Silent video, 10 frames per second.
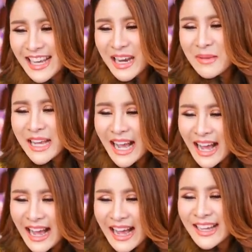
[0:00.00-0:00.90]
เก็ตไหม
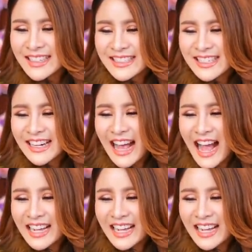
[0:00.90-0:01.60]
คะที่รั